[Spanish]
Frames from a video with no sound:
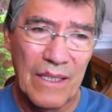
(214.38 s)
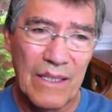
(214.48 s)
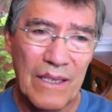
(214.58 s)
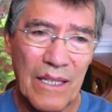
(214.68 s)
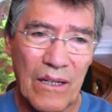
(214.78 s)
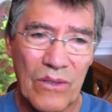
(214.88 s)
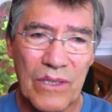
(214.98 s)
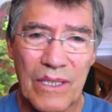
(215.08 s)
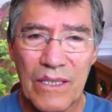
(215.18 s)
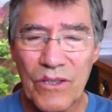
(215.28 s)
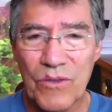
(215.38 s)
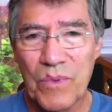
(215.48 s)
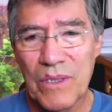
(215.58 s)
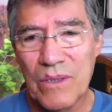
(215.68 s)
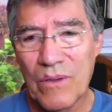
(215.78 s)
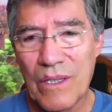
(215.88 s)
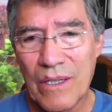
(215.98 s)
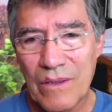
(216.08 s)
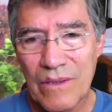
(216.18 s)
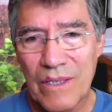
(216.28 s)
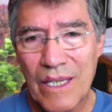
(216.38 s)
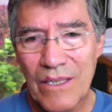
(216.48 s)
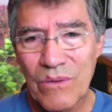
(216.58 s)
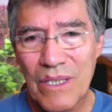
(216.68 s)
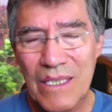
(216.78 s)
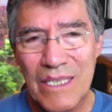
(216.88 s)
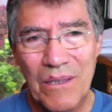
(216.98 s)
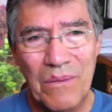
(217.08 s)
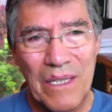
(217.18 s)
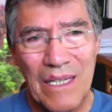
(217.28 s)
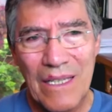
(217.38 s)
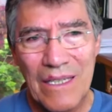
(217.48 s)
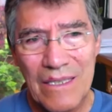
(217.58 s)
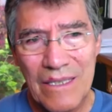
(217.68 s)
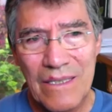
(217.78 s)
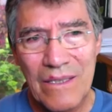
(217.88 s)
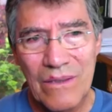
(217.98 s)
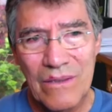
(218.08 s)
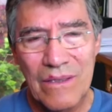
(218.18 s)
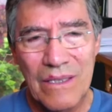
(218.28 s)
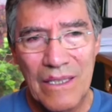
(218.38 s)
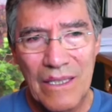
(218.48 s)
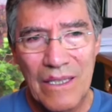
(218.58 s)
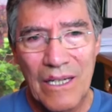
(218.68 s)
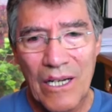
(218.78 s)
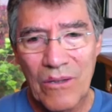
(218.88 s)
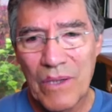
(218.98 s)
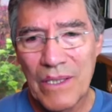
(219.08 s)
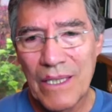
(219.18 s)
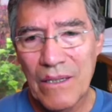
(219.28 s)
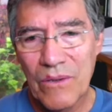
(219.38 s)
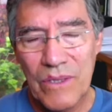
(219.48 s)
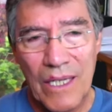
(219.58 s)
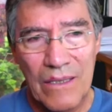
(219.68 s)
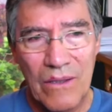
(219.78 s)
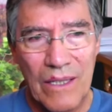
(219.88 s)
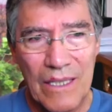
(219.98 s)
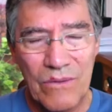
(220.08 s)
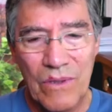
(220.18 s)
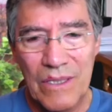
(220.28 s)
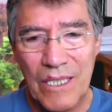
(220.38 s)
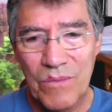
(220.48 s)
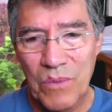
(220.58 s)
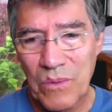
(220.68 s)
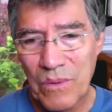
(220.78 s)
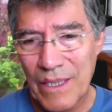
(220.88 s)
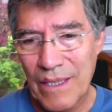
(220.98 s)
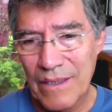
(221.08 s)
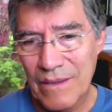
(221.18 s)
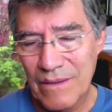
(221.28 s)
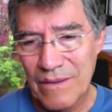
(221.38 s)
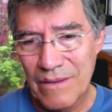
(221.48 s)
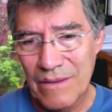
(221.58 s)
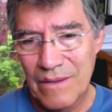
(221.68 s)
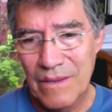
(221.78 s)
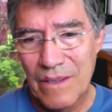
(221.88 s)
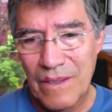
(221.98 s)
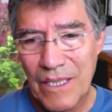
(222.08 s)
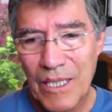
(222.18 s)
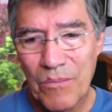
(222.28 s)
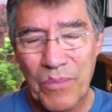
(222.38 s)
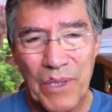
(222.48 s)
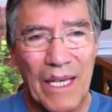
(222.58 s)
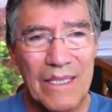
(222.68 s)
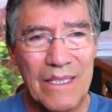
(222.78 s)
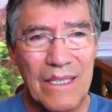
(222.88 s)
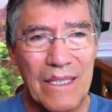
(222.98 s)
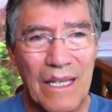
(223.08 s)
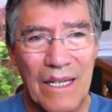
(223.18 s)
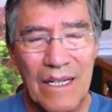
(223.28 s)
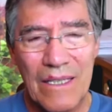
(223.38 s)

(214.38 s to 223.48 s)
de los ingresos petroleros. Ya es una severa restricción a un manejo sano de las cuentas públicas. Preasignar